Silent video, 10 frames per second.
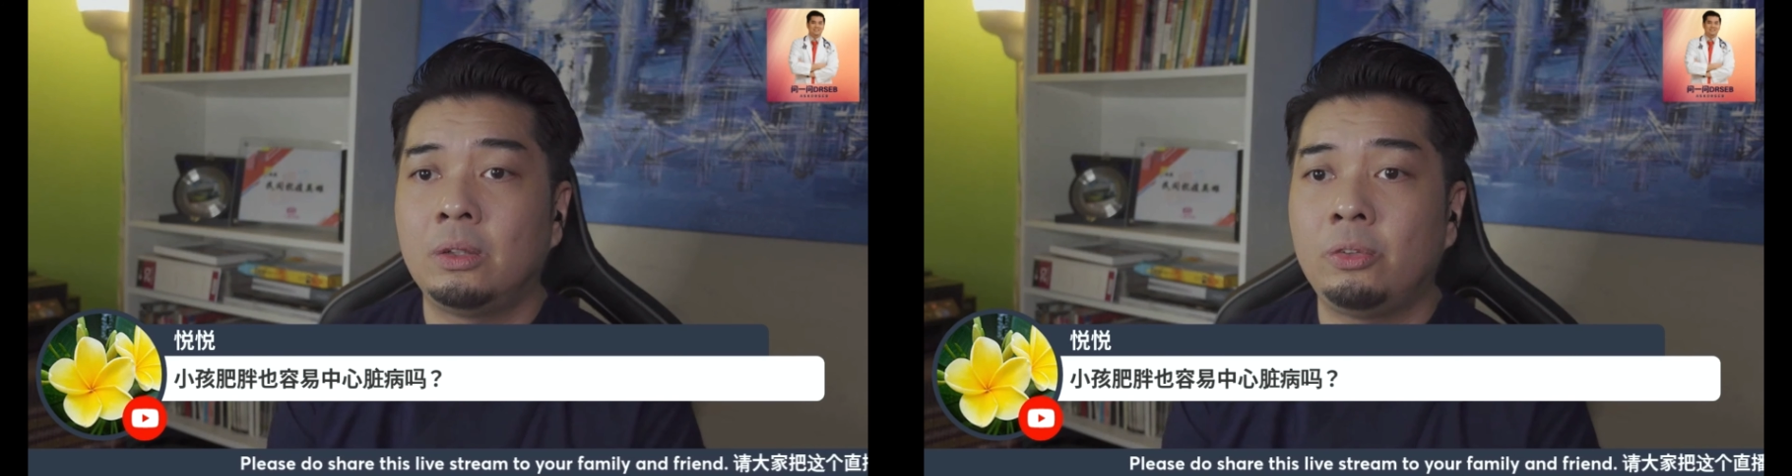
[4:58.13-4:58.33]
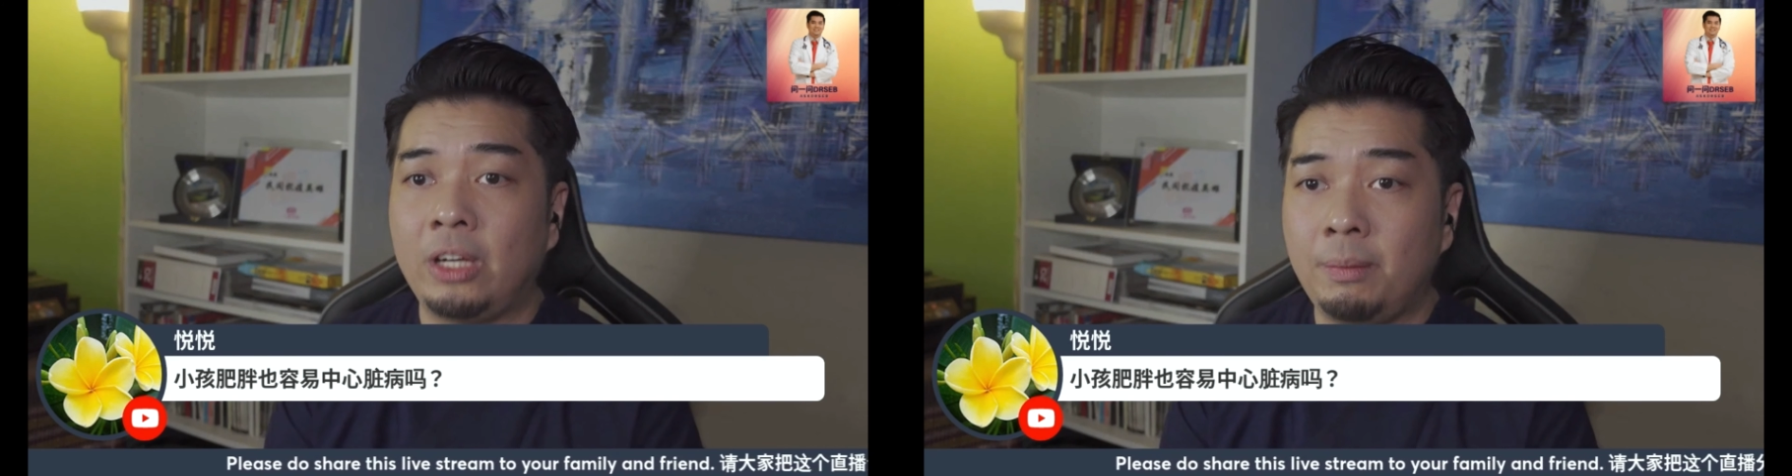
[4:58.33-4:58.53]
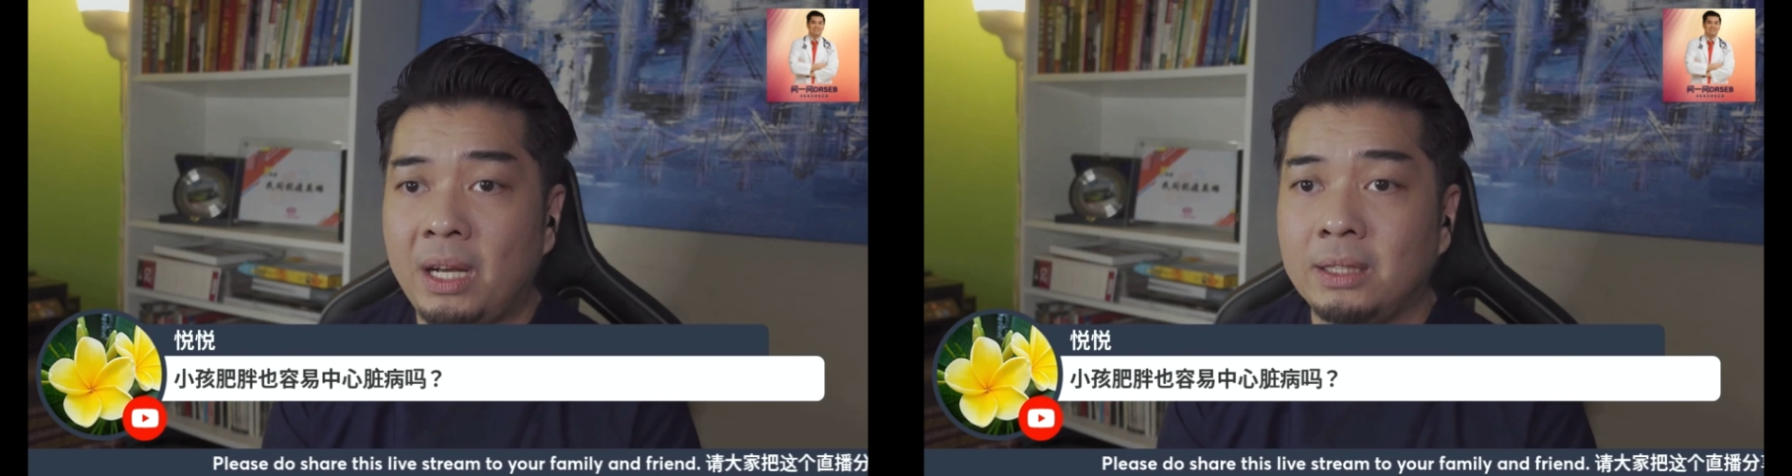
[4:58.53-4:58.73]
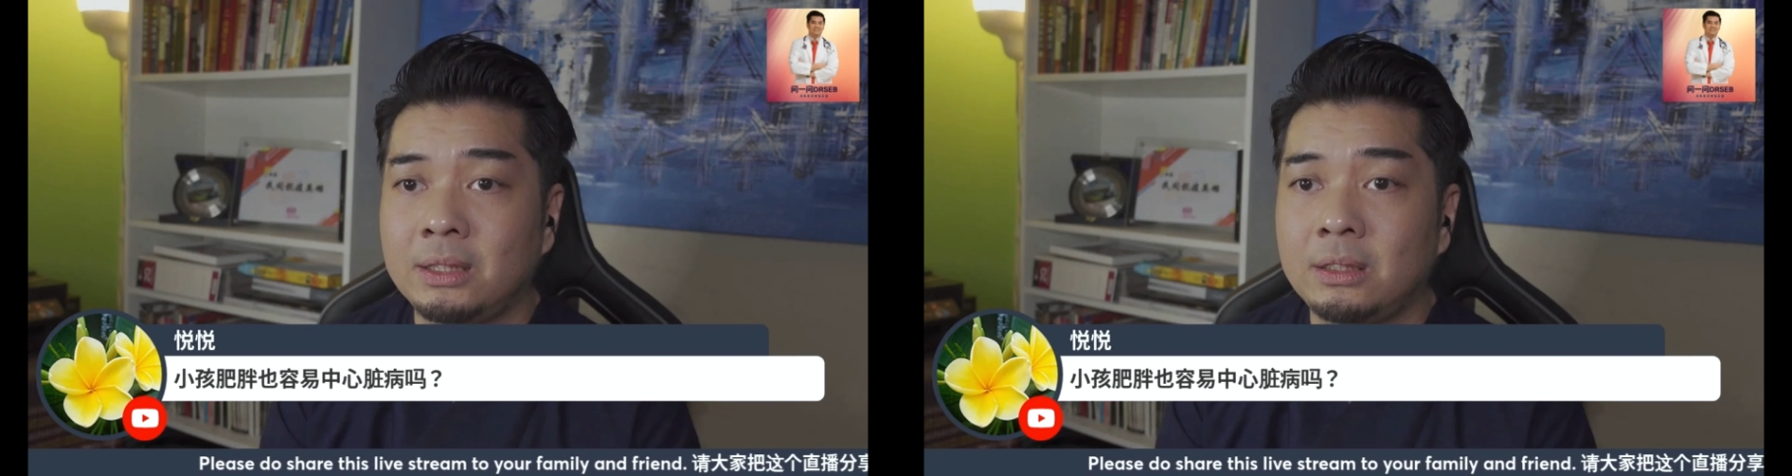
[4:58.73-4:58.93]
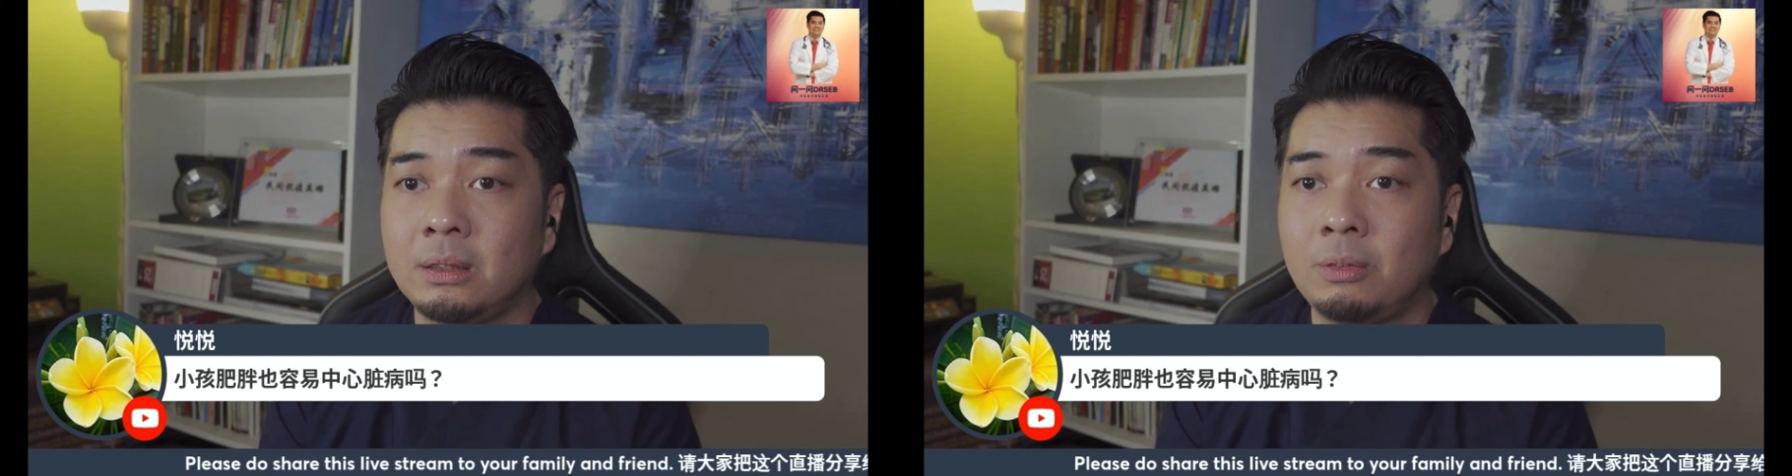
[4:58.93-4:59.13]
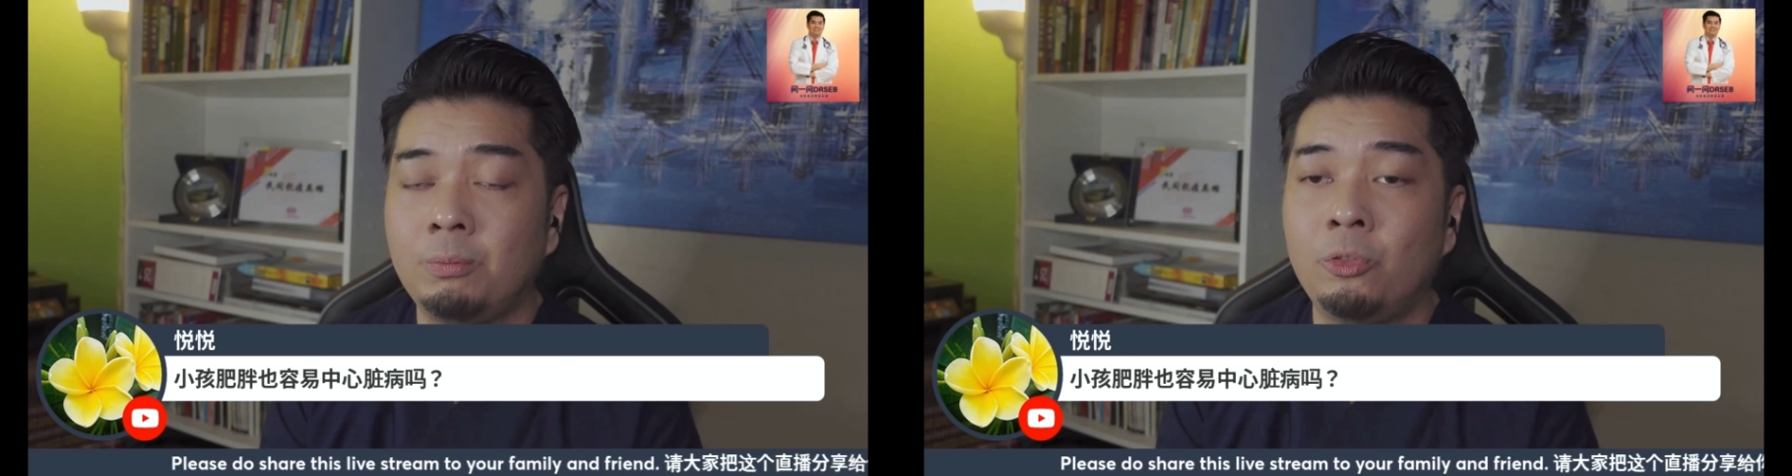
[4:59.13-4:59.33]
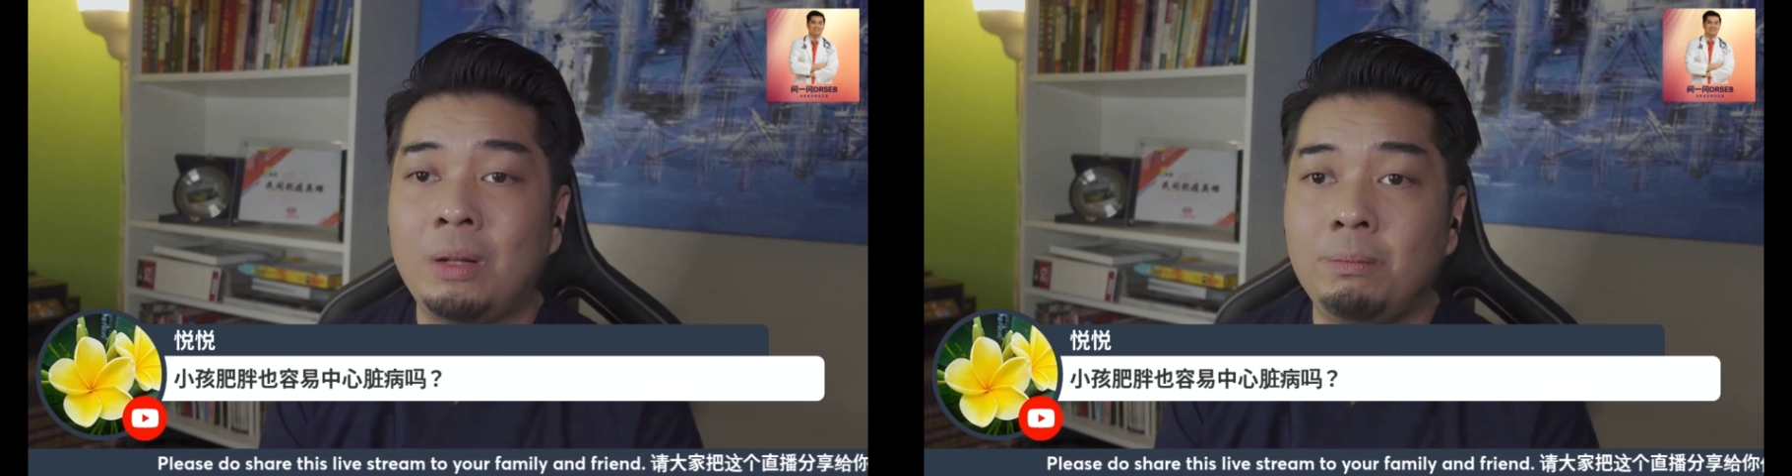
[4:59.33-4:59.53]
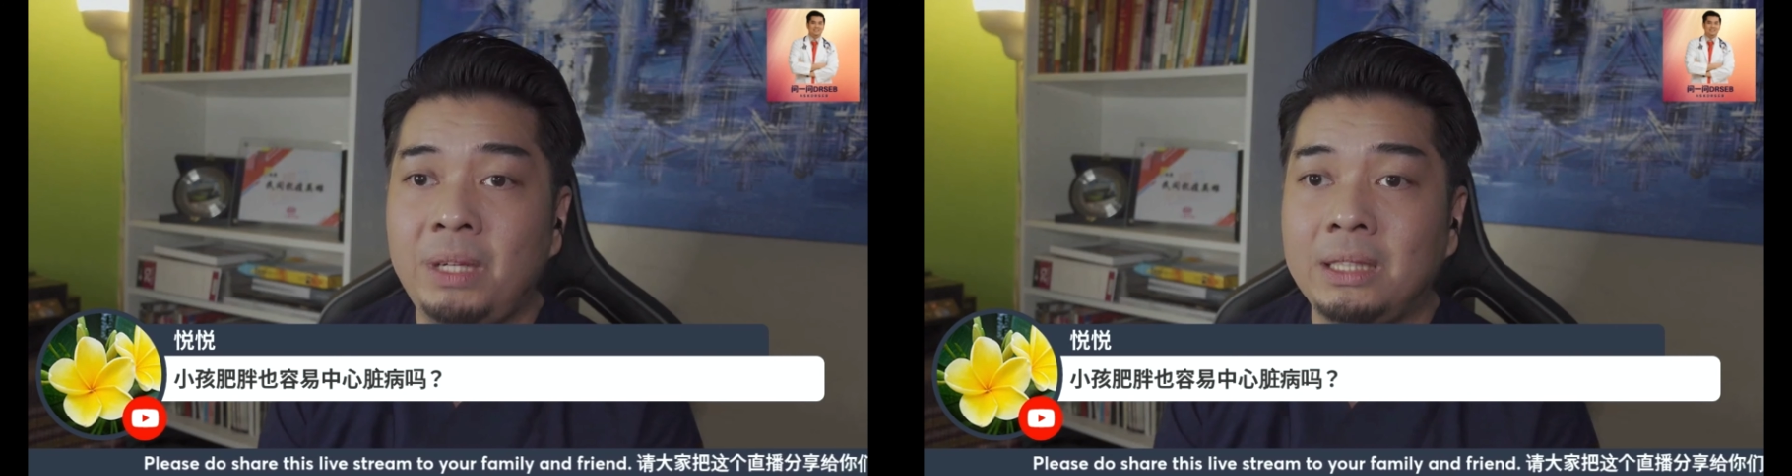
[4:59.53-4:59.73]
肥胖是
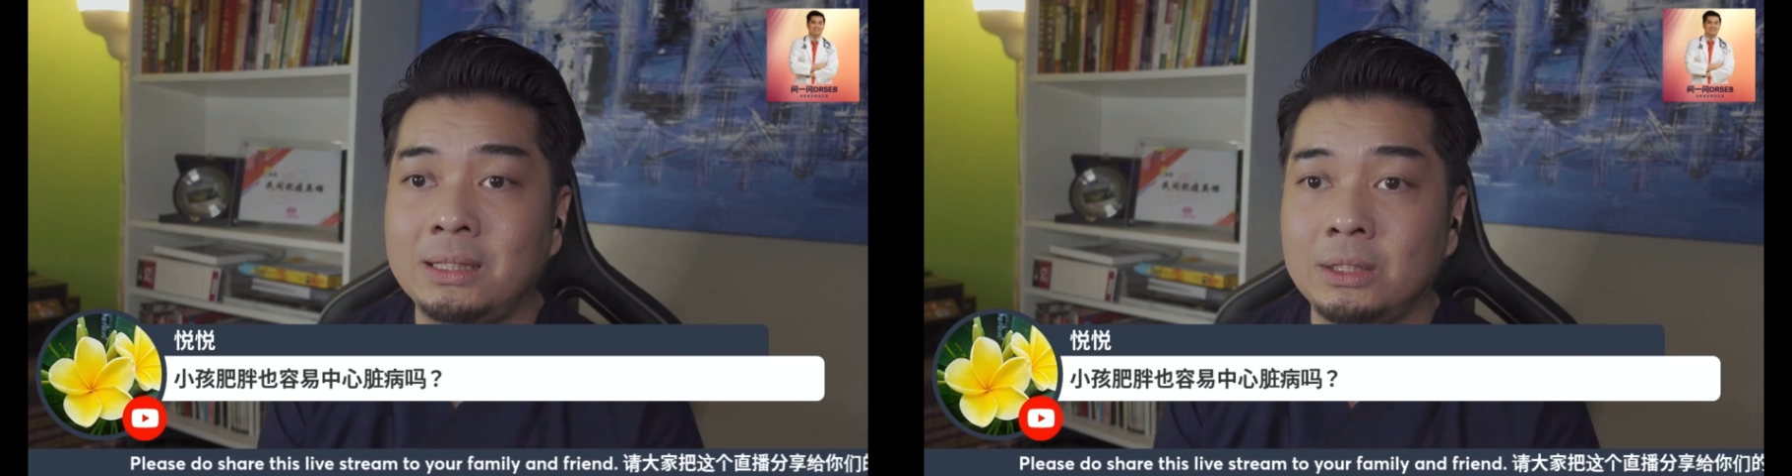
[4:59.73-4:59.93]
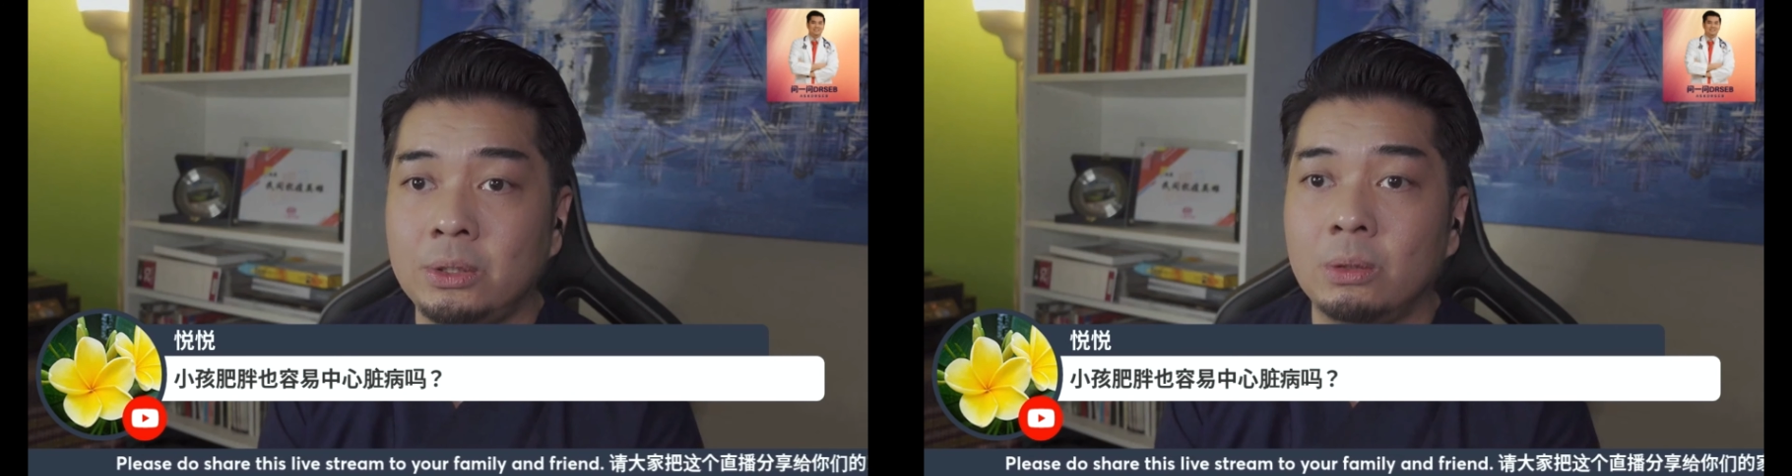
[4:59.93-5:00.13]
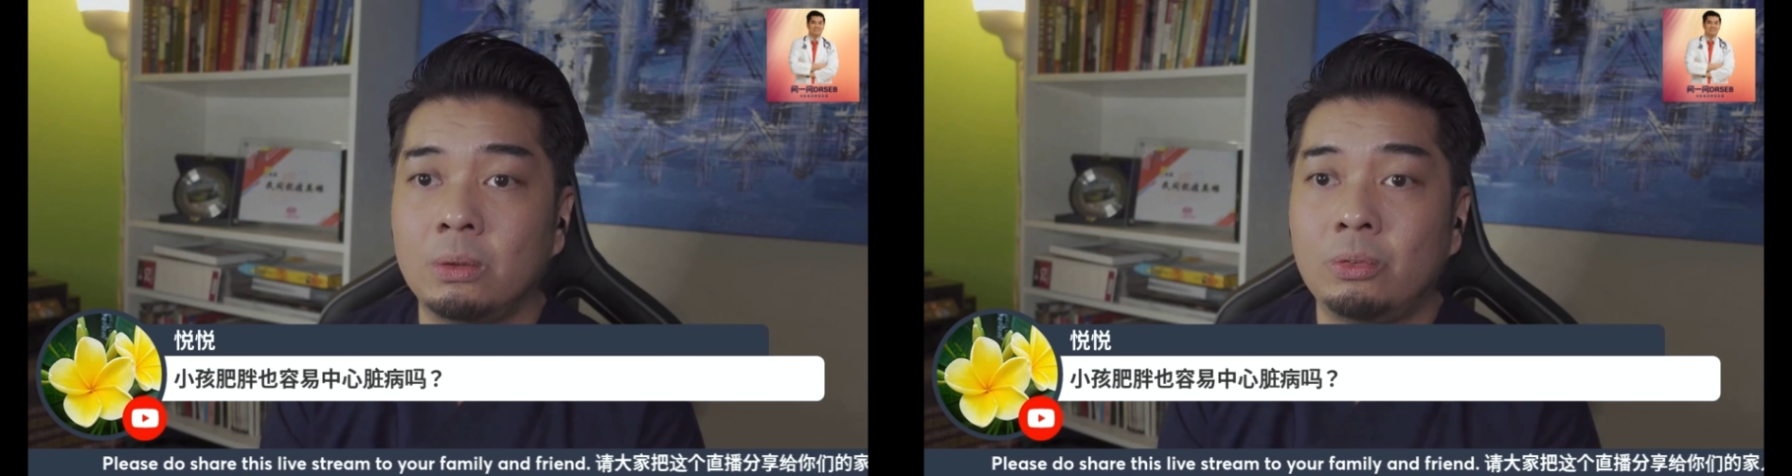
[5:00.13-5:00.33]
万病之首，